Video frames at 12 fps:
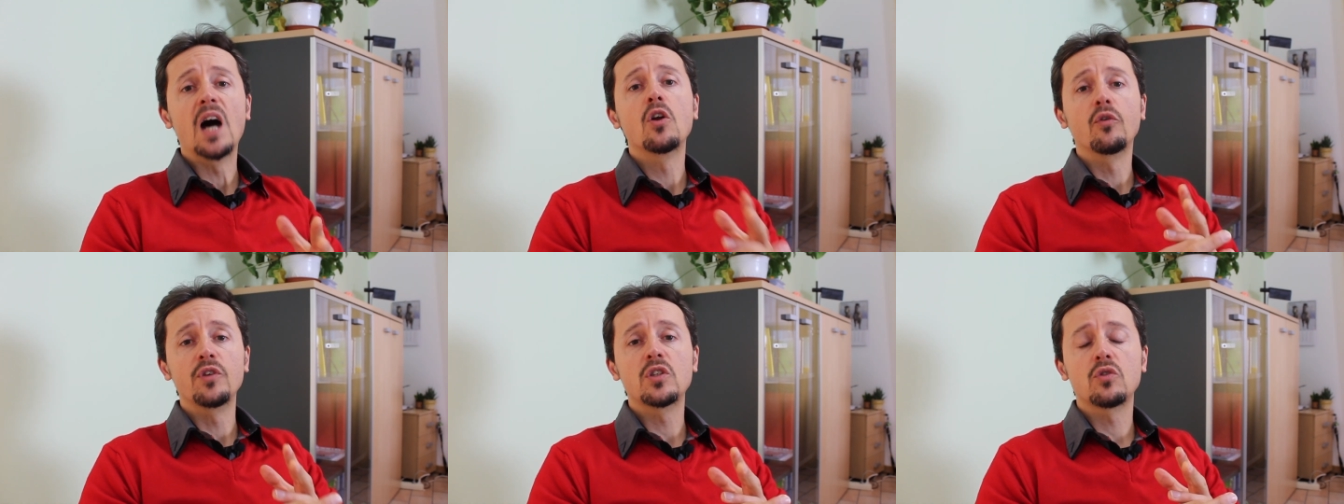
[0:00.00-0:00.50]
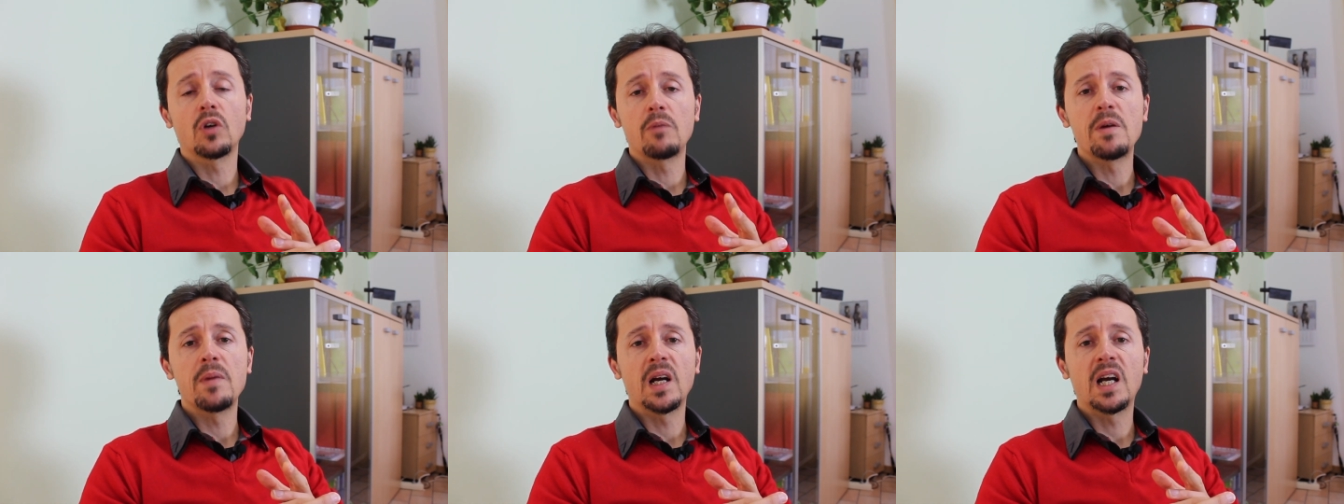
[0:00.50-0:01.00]
hanno visto che
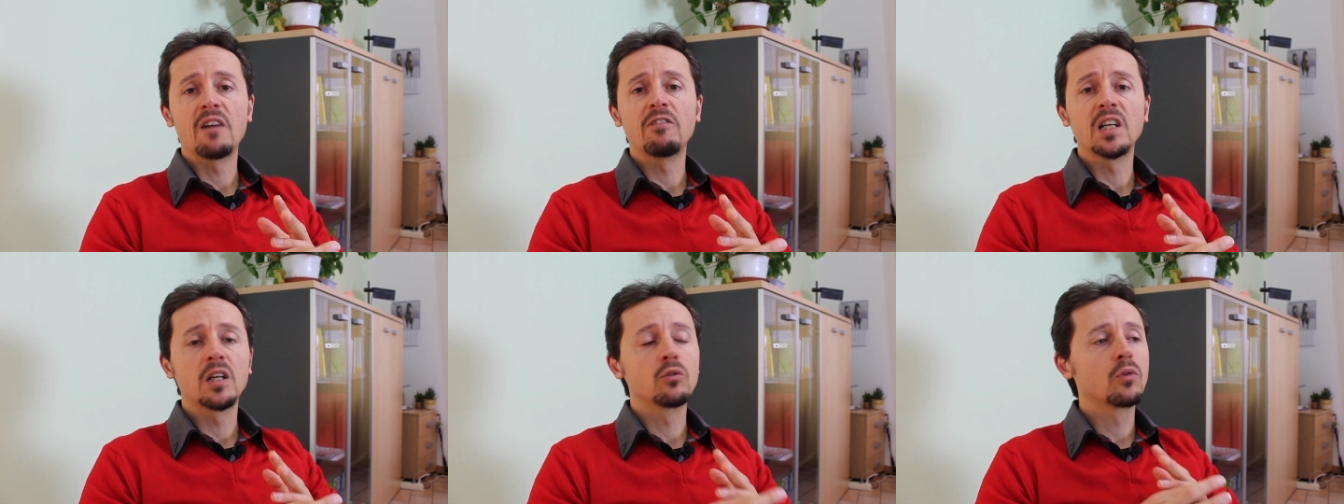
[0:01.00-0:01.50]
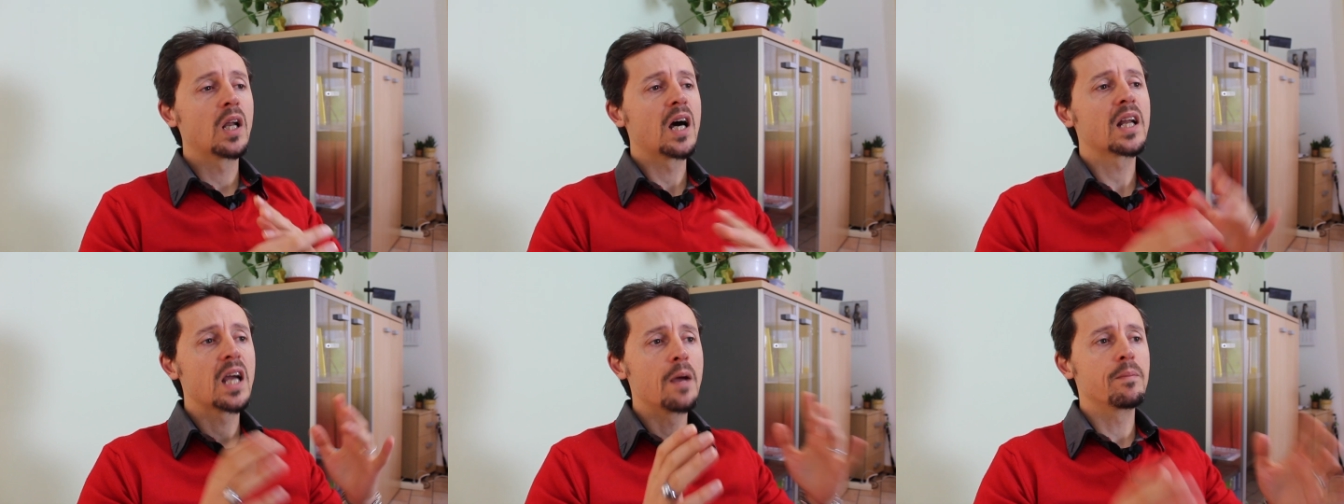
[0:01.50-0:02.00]
mi mancava
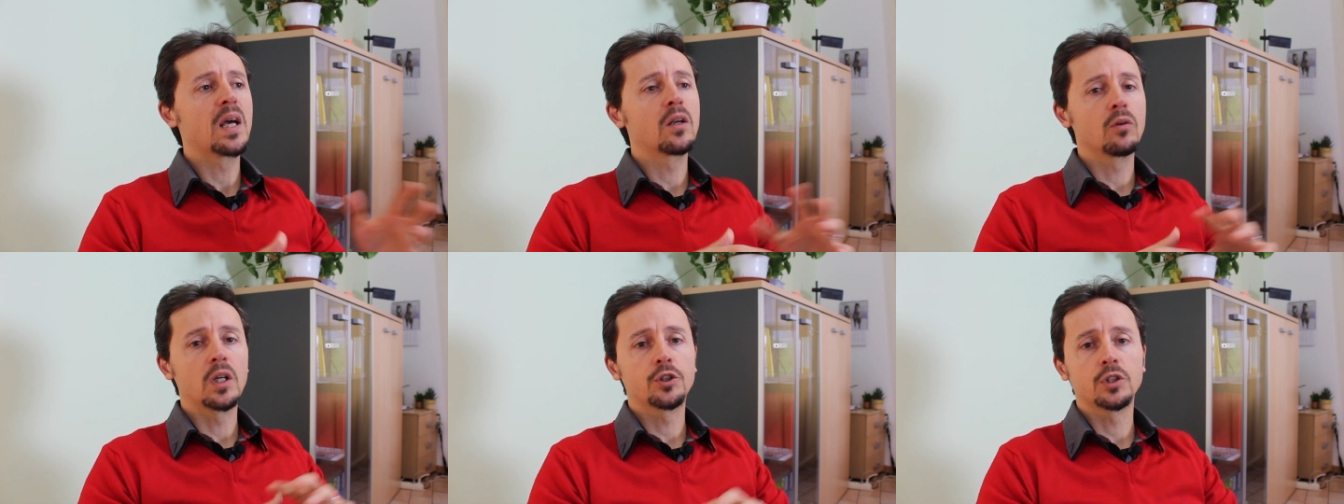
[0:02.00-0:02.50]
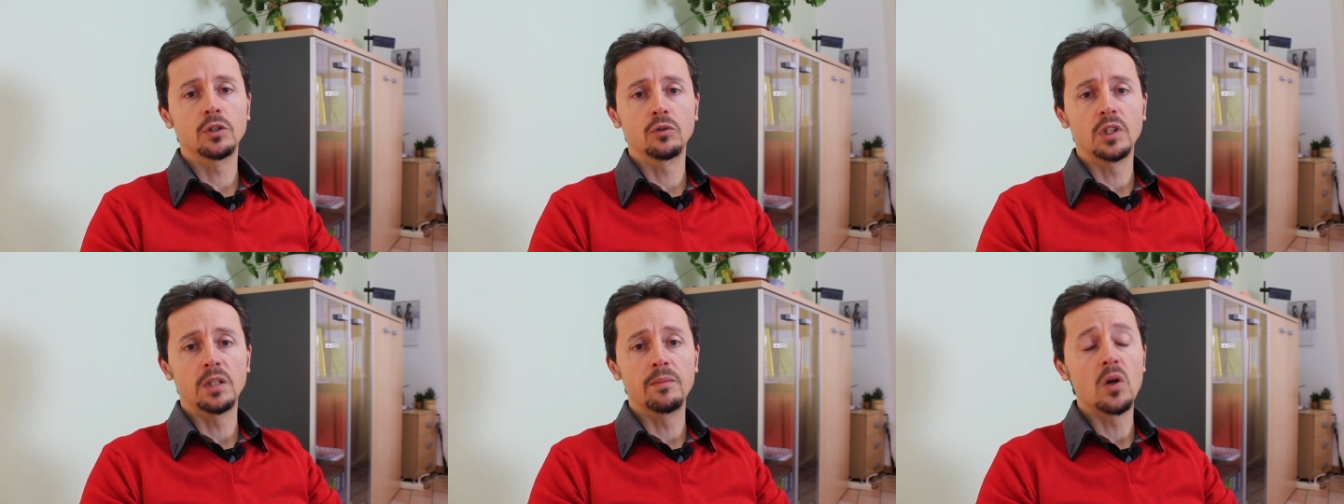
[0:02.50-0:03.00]
l'anulare e mi hanno lasciato
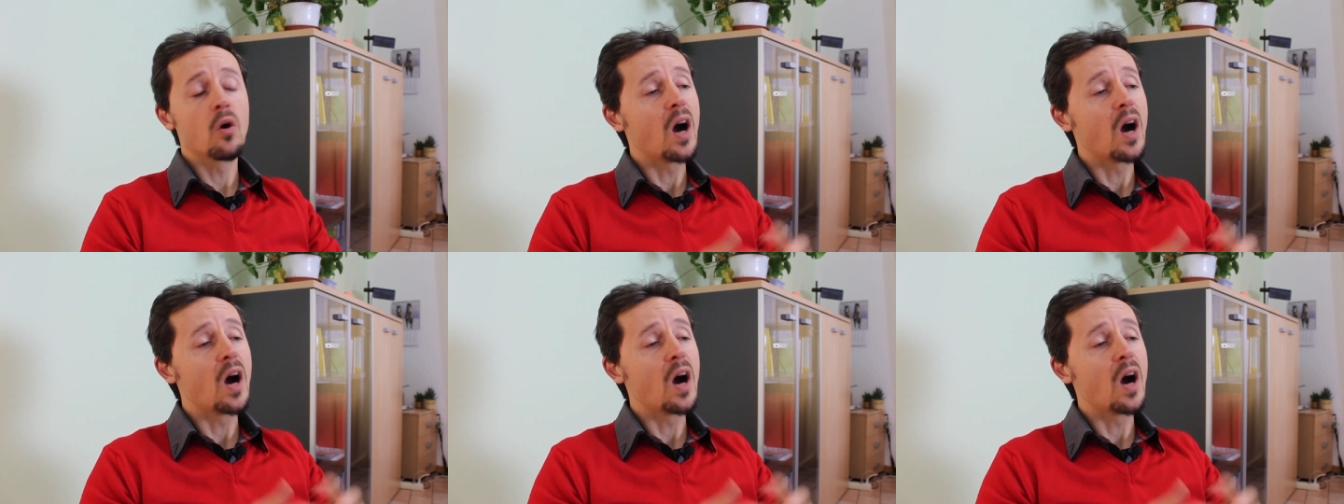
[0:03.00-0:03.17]
libero.